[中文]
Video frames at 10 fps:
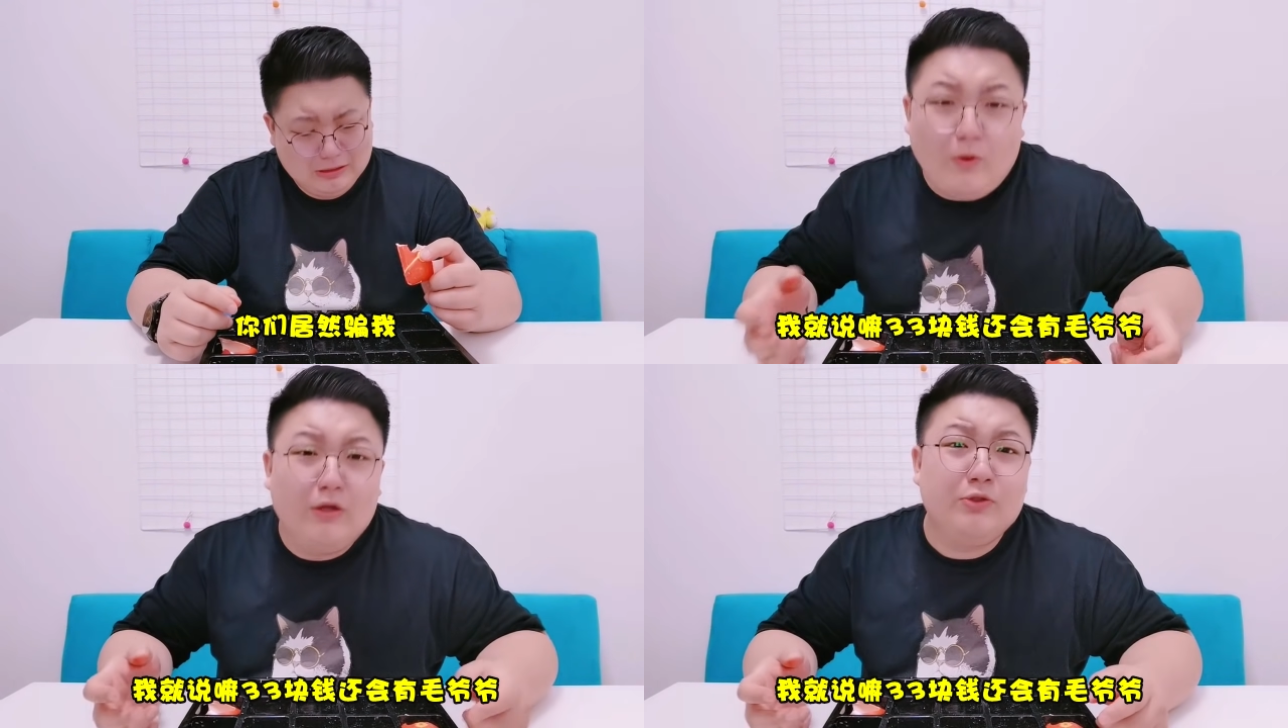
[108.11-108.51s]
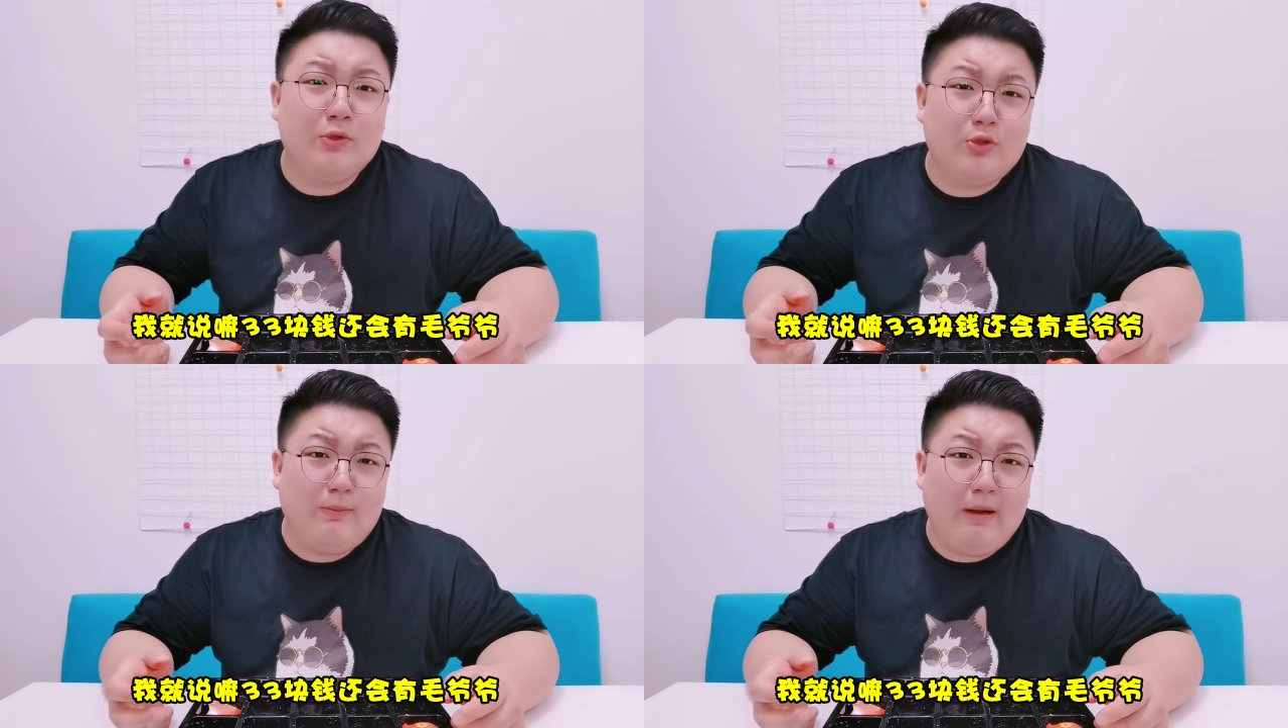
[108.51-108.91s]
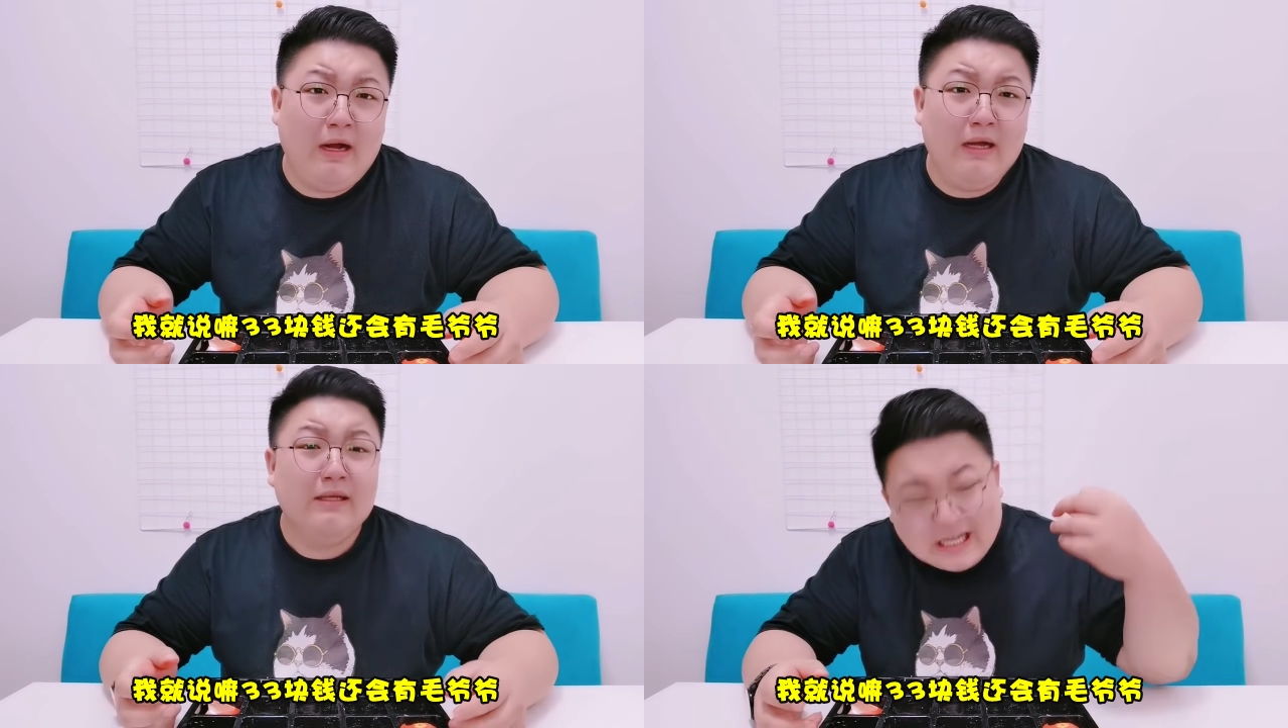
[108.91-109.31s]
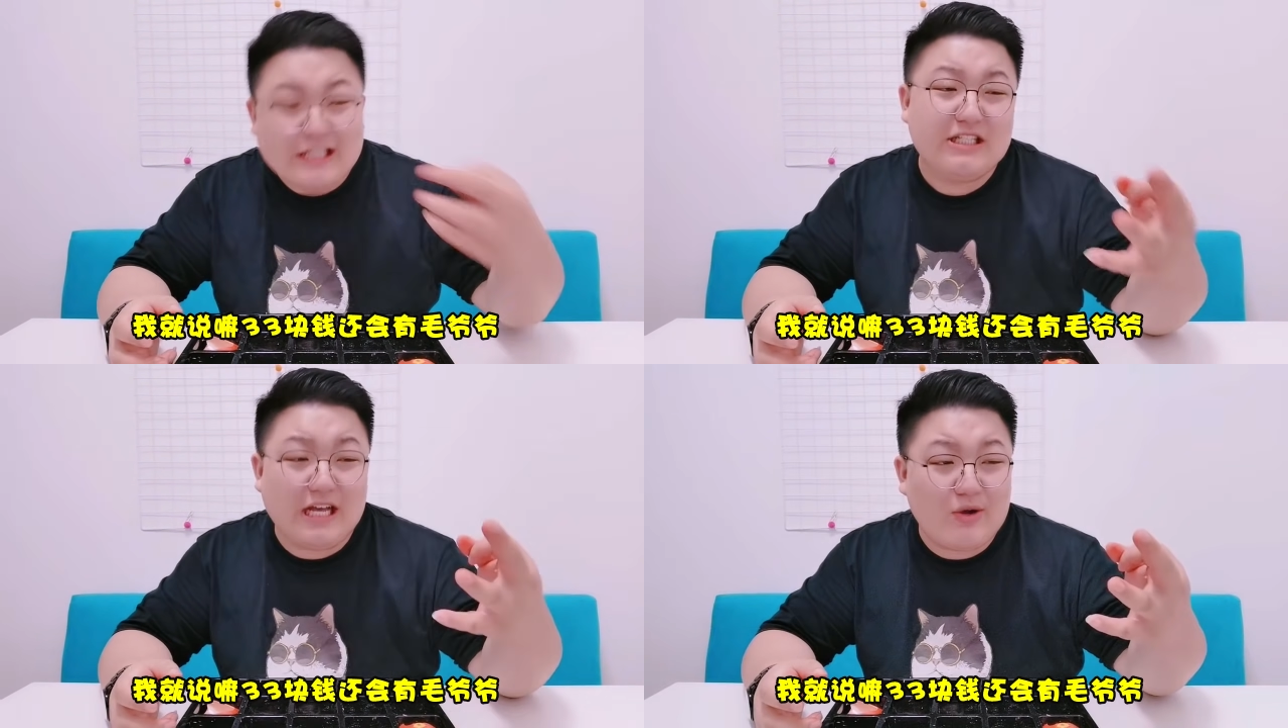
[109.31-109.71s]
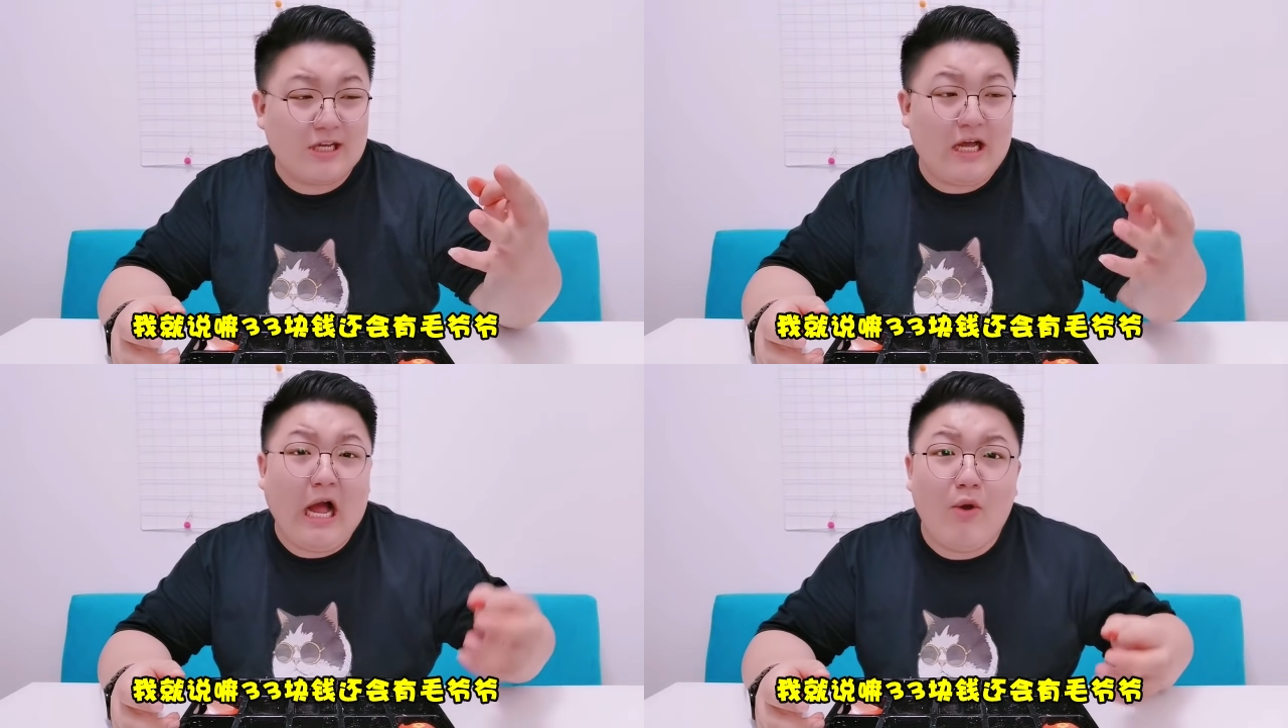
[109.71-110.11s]
我就说嘛，三十三块
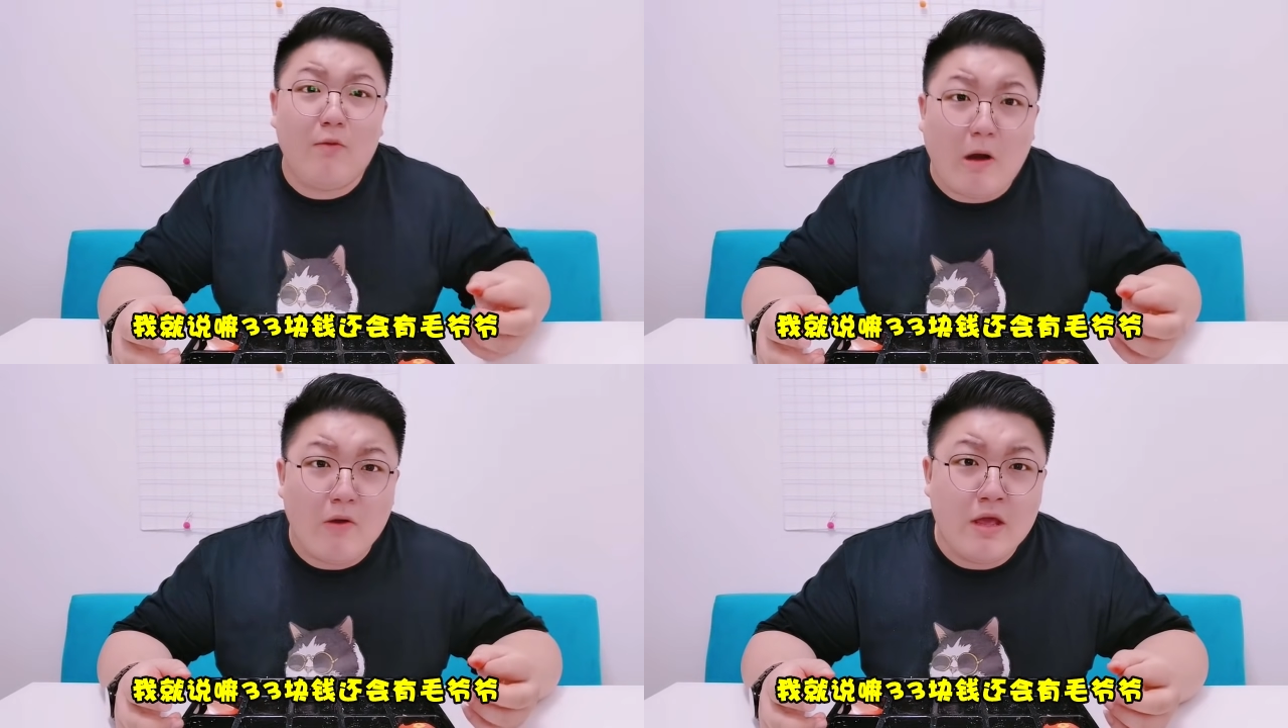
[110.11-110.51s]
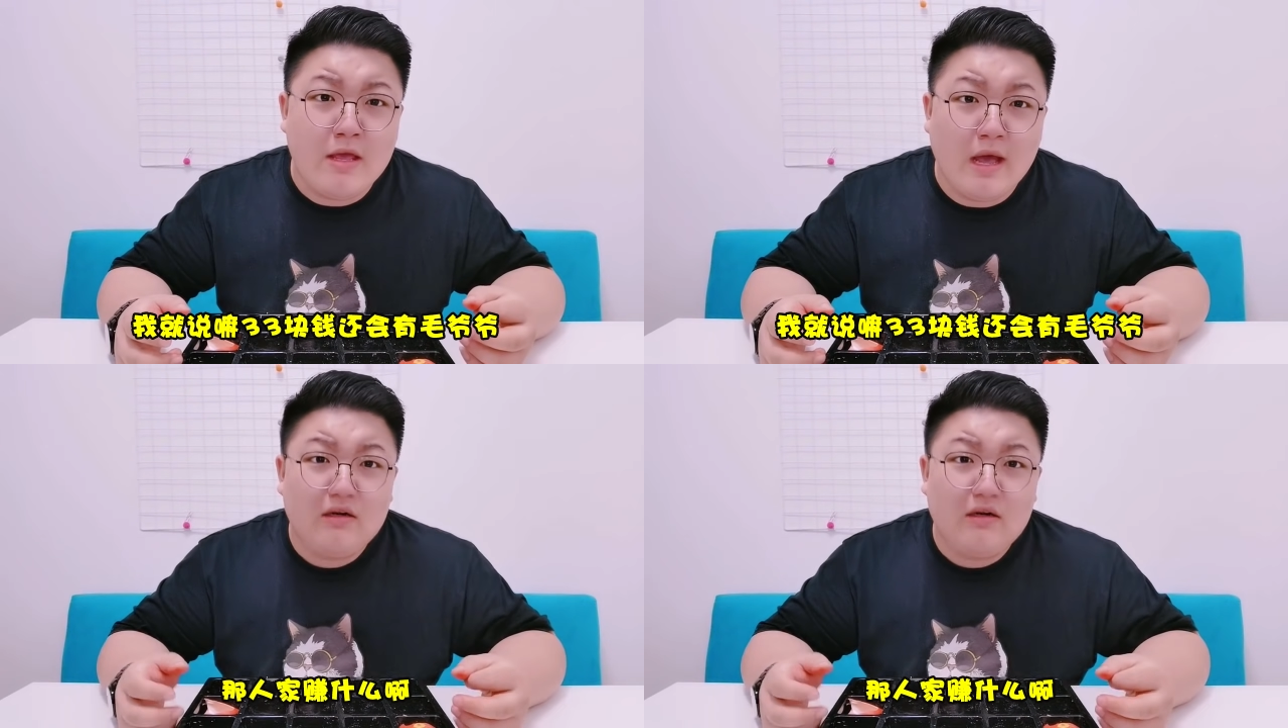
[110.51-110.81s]
钱还会有毛爷爷，